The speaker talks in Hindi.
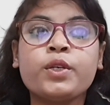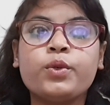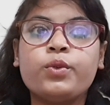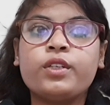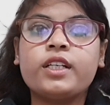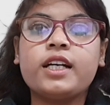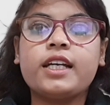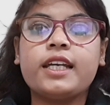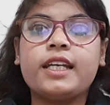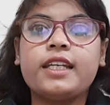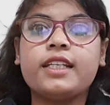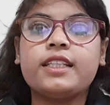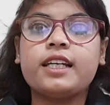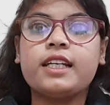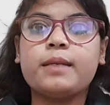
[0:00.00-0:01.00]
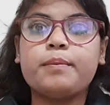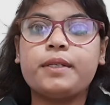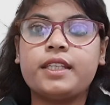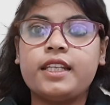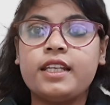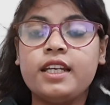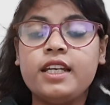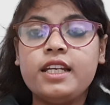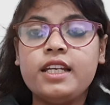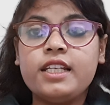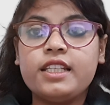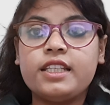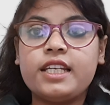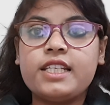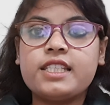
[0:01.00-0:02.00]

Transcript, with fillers: उनका कहना था कि देश के